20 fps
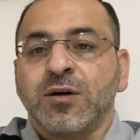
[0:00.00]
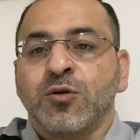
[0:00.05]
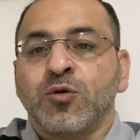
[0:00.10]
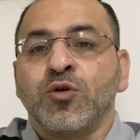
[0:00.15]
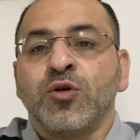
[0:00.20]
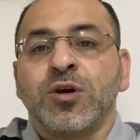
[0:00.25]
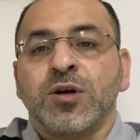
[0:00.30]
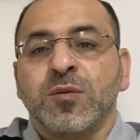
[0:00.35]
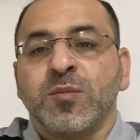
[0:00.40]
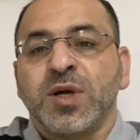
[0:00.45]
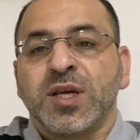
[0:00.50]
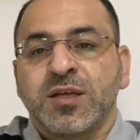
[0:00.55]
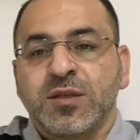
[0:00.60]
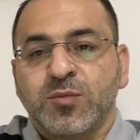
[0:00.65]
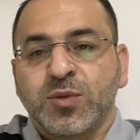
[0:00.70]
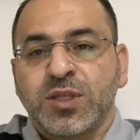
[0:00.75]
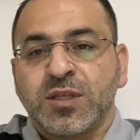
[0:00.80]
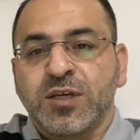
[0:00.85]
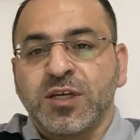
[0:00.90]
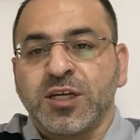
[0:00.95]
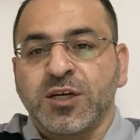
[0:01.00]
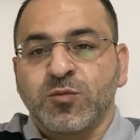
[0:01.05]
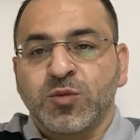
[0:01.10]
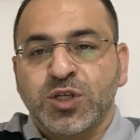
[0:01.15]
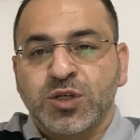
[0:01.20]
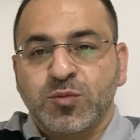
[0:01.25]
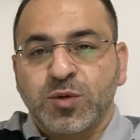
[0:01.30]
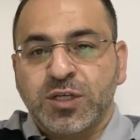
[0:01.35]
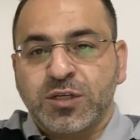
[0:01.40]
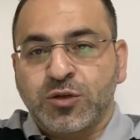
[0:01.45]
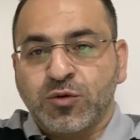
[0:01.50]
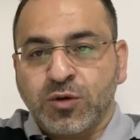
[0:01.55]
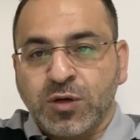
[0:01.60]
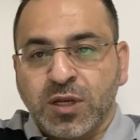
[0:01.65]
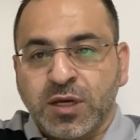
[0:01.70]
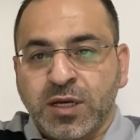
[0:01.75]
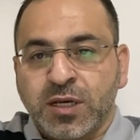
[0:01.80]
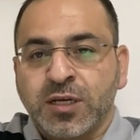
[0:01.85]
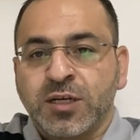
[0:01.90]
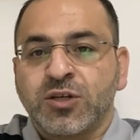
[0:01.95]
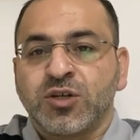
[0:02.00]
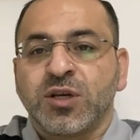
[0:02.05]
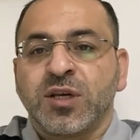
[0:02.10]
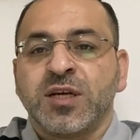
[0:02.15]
كل بلد بالدنيا مش بس دول الخليج